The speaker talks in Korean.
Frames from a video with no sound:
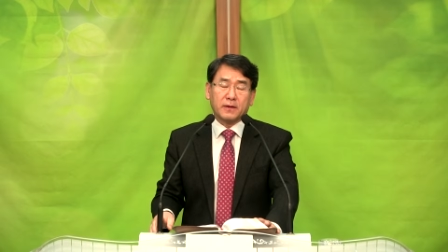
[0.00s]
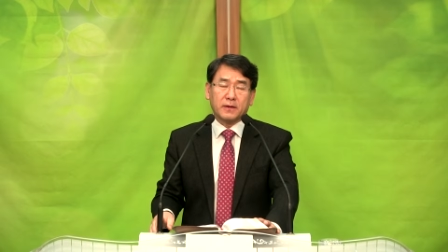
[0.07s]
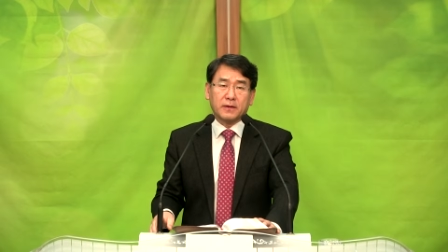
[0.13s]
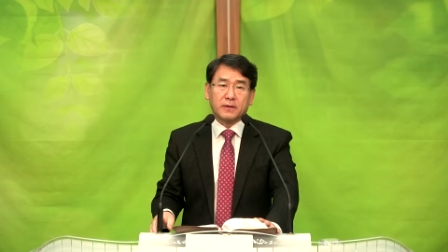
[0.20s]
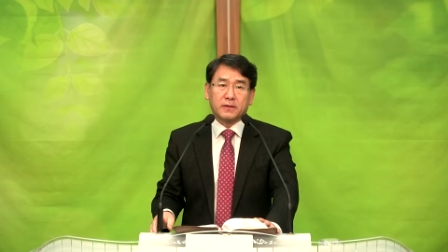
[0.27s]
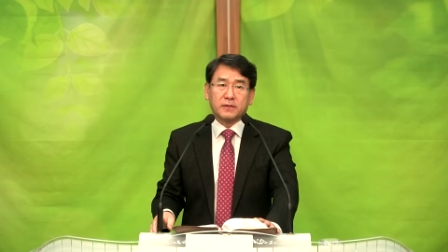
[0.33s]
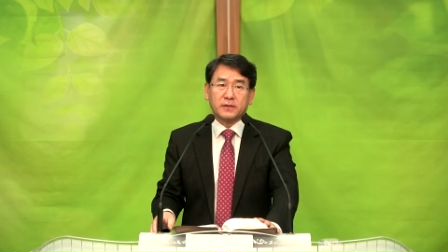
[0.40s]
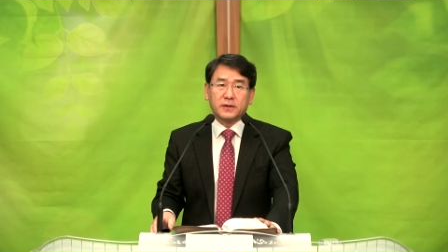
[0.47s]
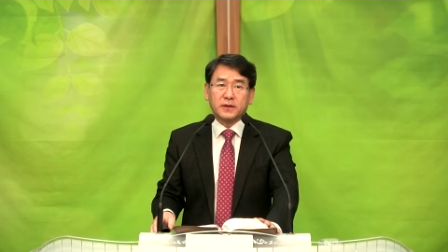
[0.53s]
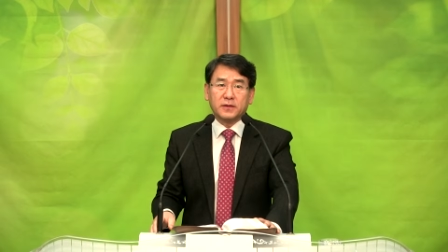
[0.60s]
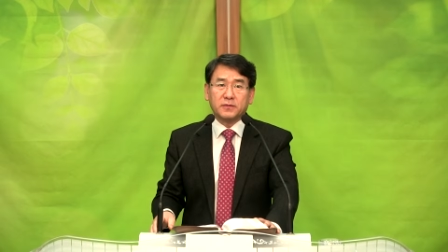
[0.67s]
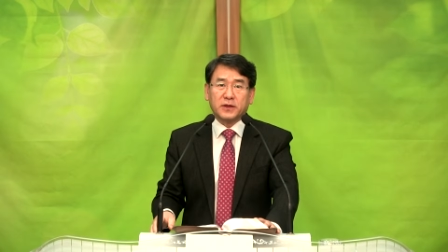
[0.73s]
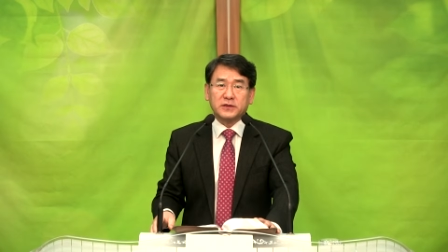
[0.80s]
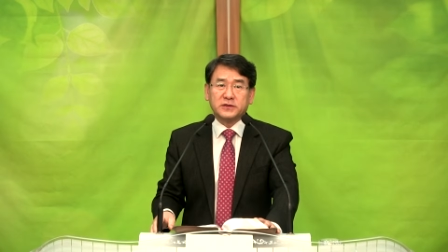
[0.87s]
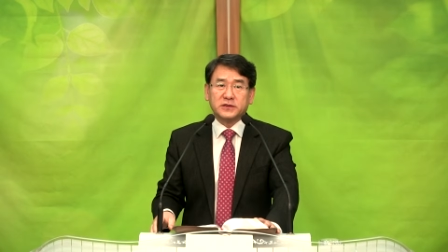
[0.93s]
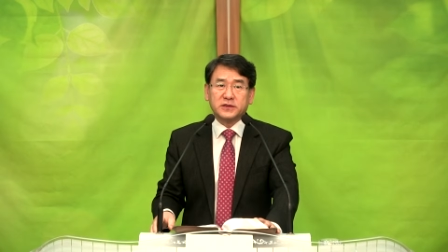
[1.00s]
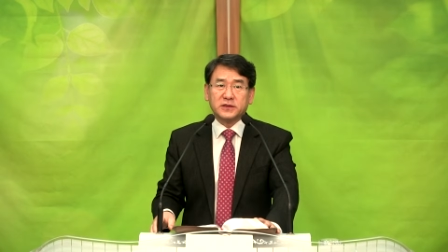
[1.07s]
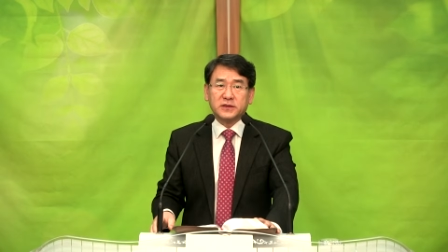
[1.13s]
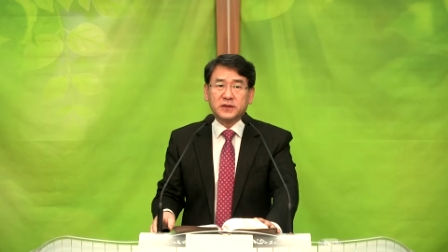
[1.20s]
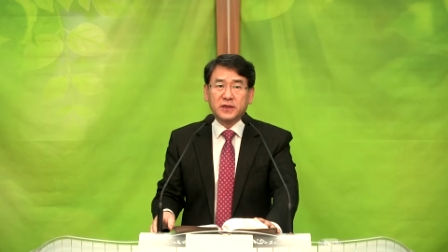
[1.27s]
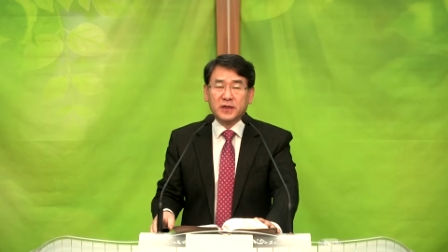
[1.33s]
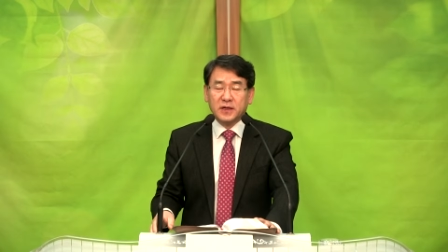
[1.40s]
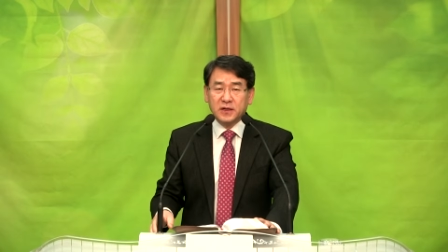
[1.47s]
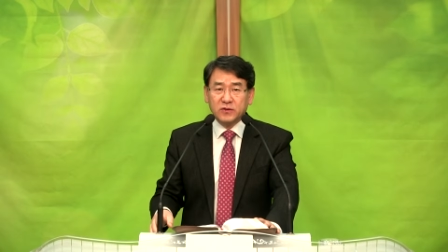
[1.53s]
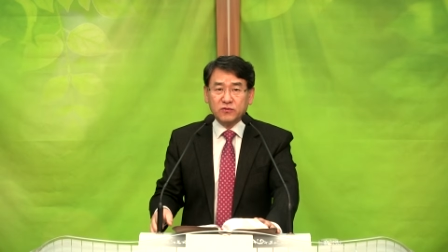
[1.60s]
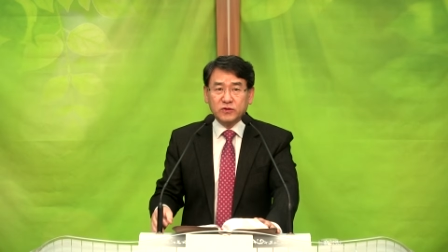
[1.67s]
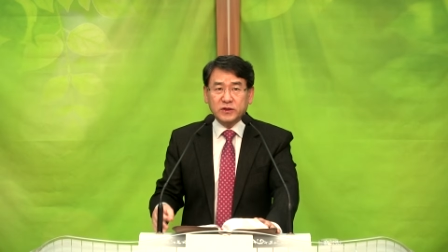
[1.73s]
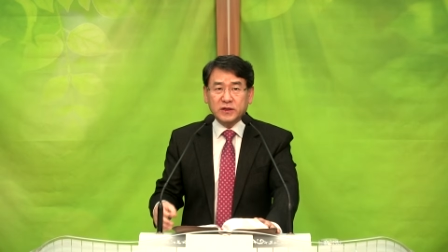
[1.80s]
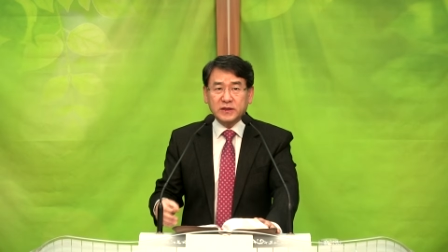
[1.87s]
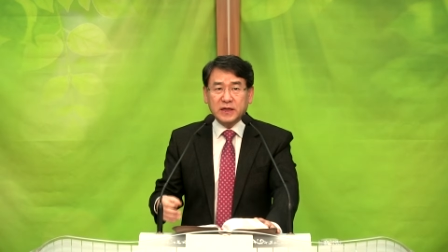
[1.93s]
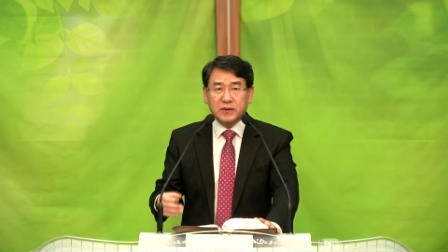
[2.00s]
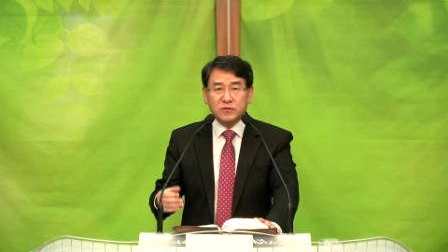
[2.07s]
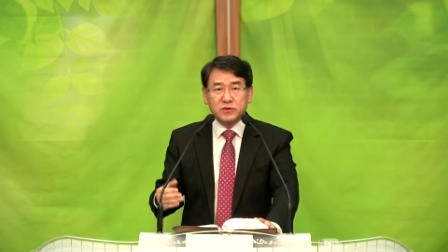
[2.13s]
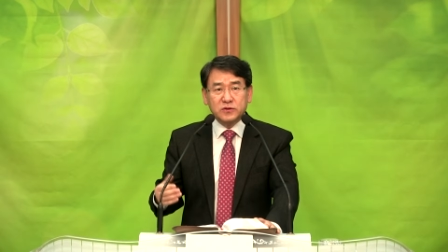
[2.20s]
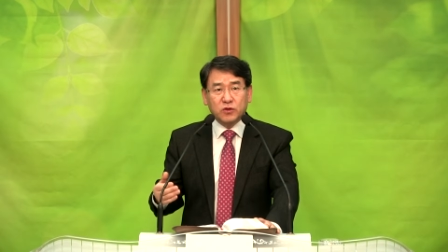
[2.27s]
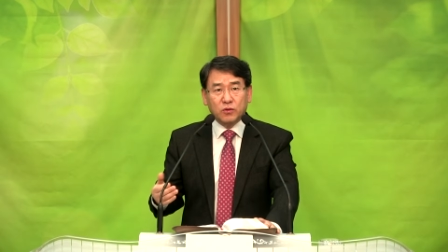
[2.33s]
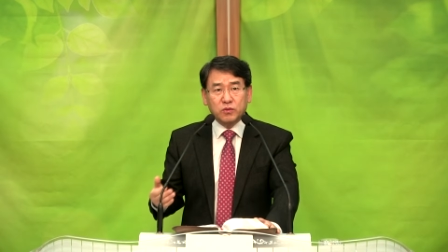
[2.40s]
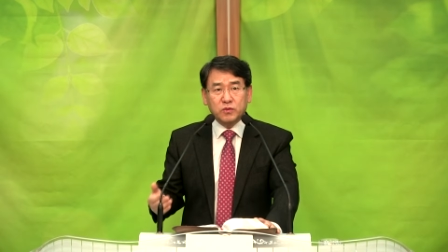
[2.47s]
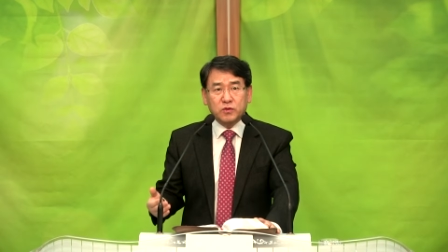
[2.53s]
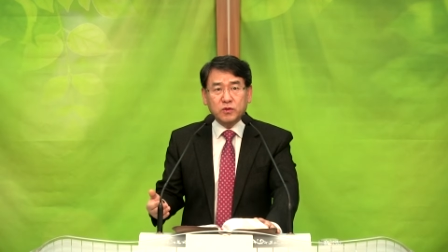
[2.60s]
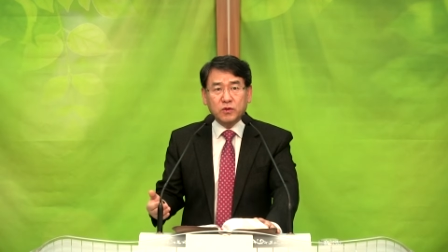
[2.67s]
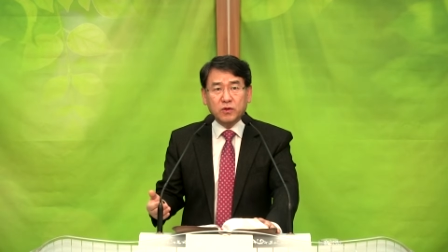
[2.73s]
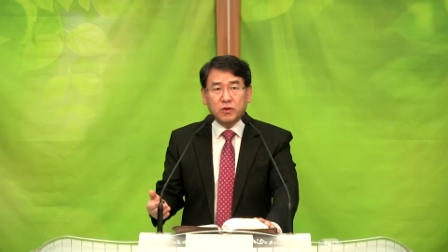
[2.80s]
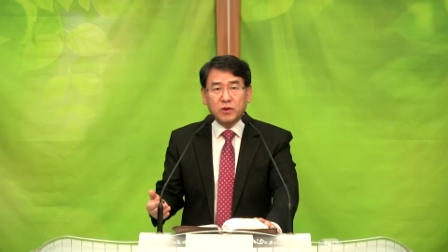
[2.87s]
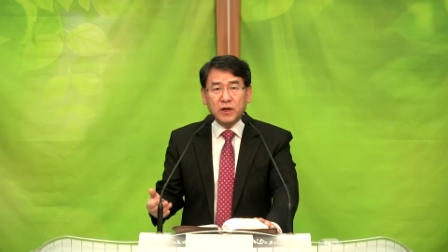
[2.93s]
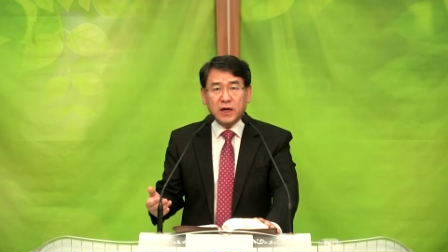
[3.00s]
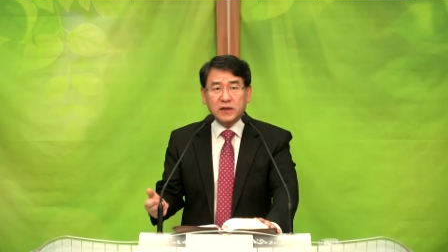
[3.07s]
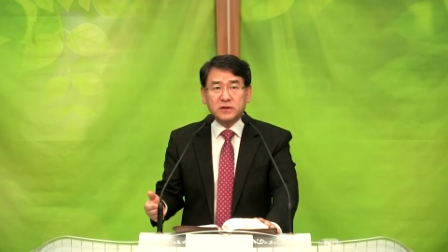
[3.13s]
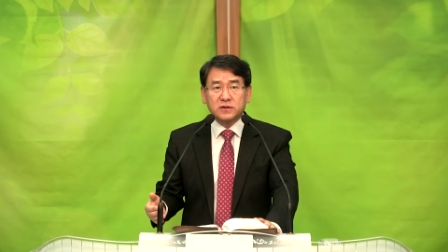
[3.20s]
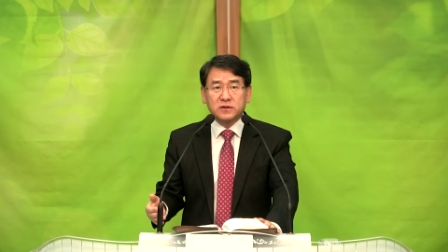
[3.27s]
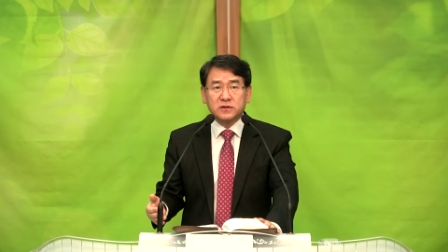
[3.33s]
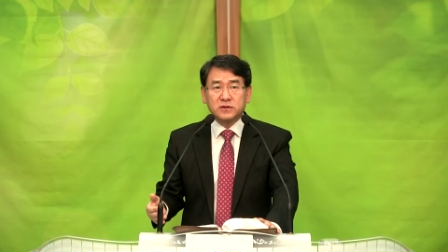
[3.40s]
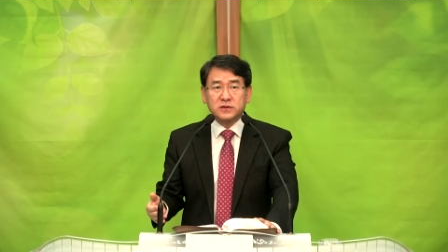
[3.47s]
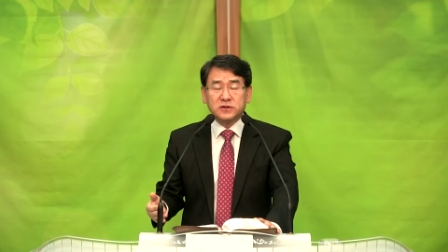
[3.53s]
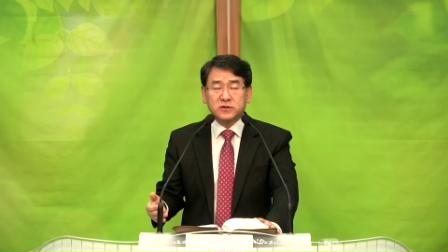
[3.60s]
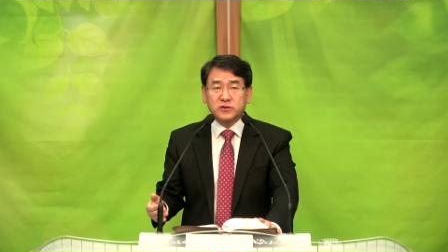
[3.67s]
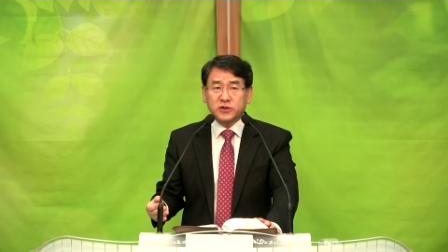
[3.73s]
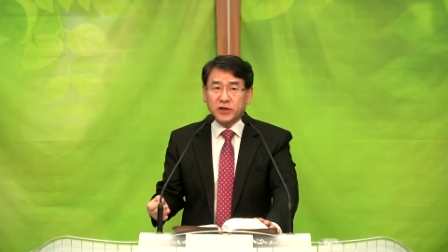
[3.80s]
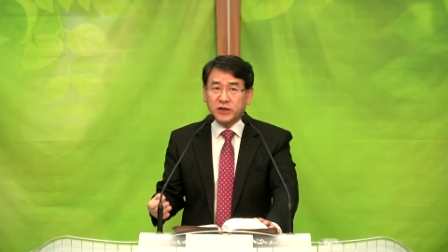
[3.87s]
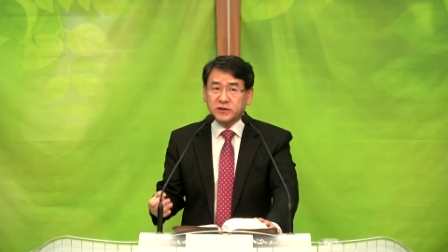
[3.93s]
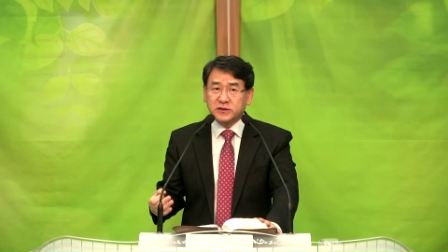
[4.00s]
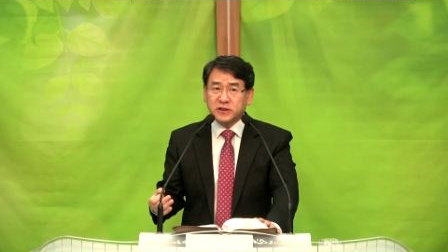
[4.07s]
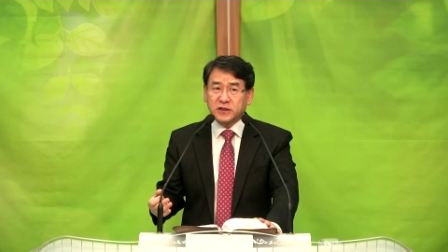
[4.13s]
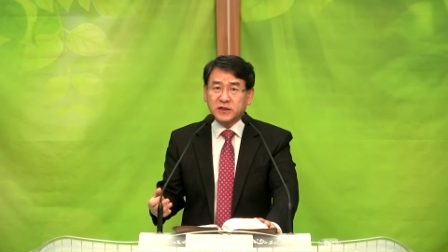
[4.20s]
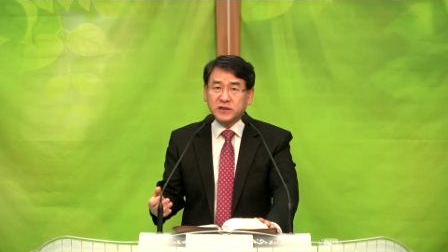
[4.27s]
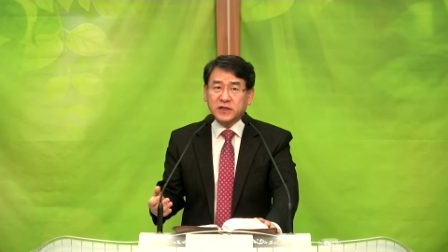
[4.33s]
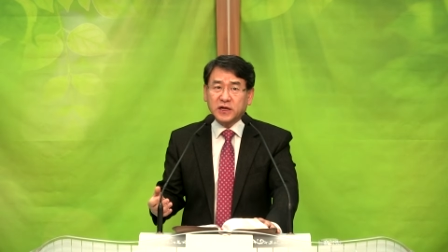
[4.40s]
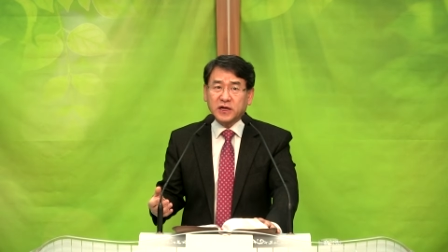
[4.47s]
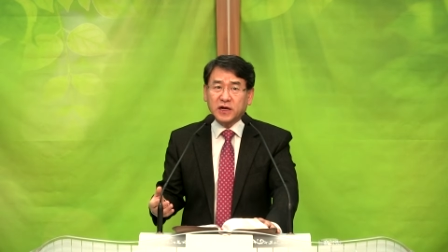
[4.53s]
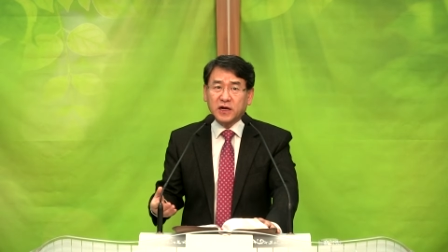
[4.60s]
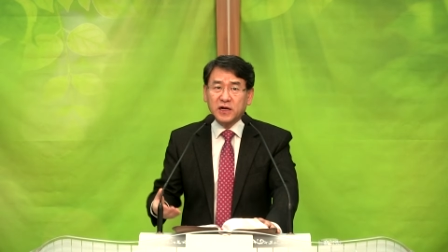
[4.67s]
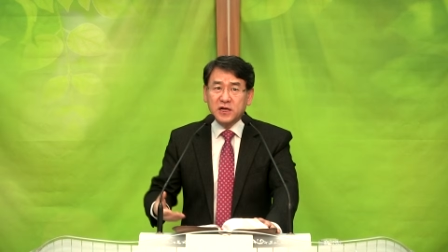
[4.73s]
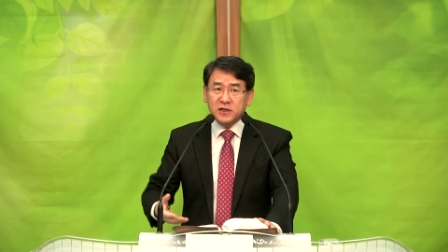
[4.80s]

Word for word: 그런데 마치 우리가 남을 돕고 하는 거는 이거 굉장히 내가